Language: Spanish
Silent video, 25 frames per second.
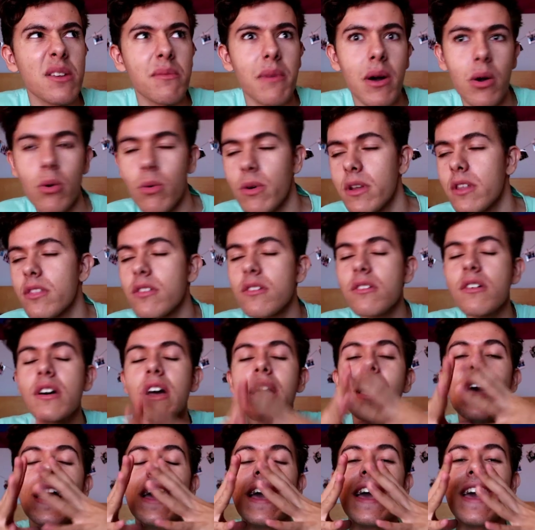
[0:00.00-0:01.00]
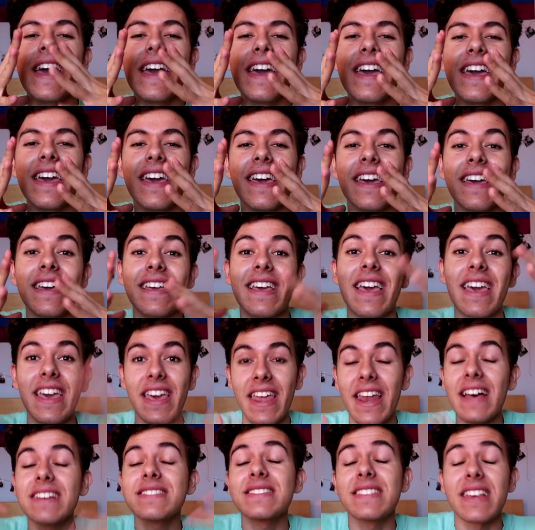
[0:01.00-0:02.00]
no me acuerdo, eh, que
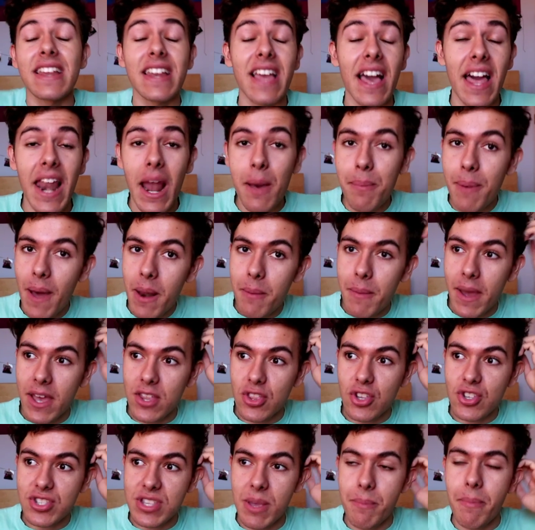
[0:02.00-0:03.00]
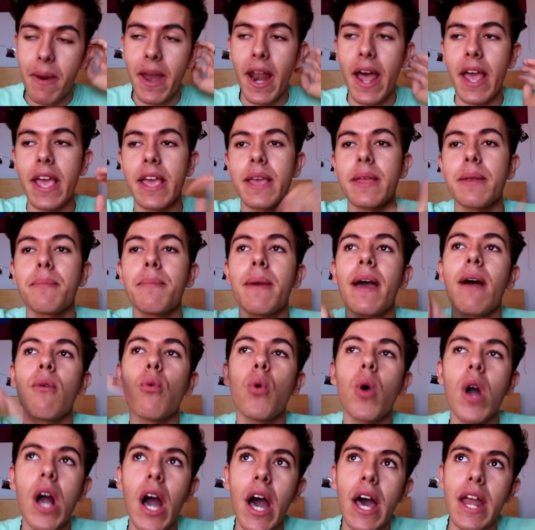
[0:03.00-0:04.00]
era cerca de Las Palmas. Entonces, para irme a
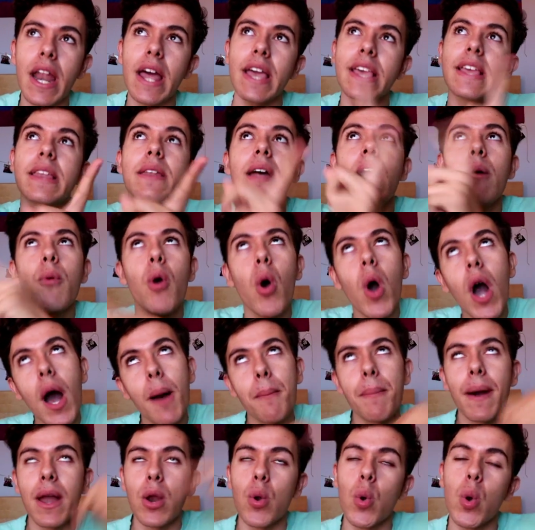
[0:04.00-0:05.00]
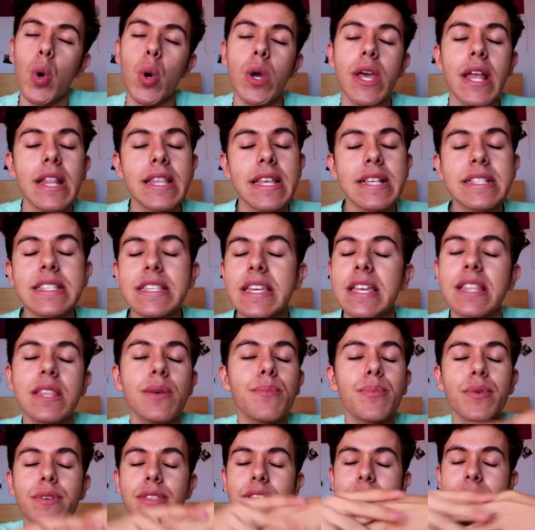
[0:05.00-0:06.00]
buscar, ir a Mogán para luego ir al día siguiente,
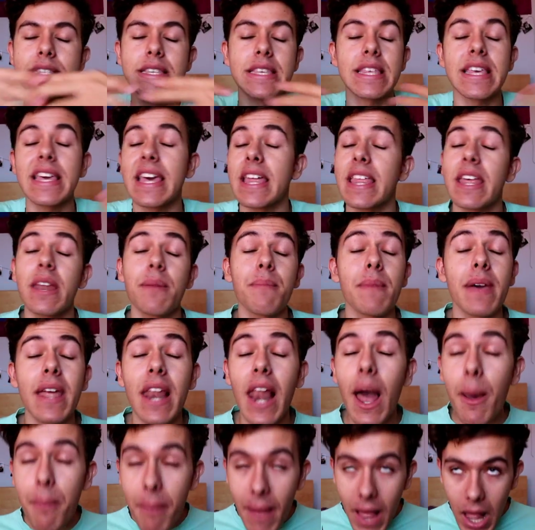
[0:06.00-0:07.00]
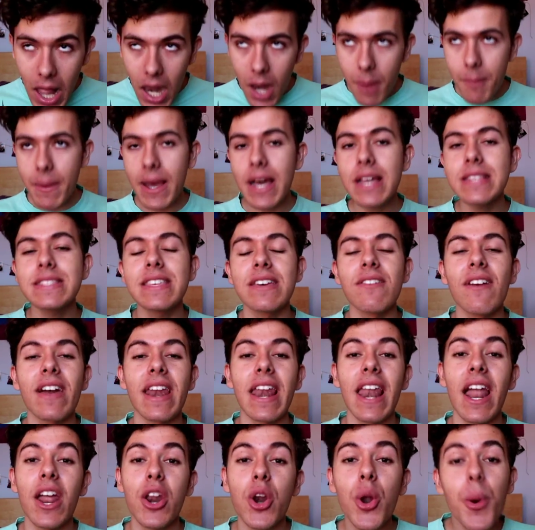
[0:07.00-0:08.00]
pues decidí quedarme en Las Palmas, llevar
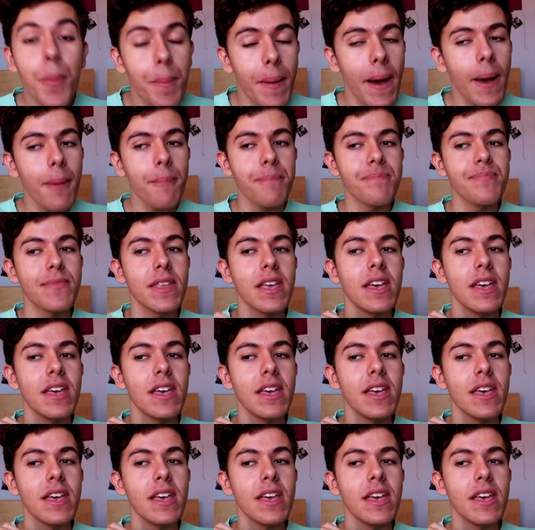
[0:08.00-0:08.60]
la ropa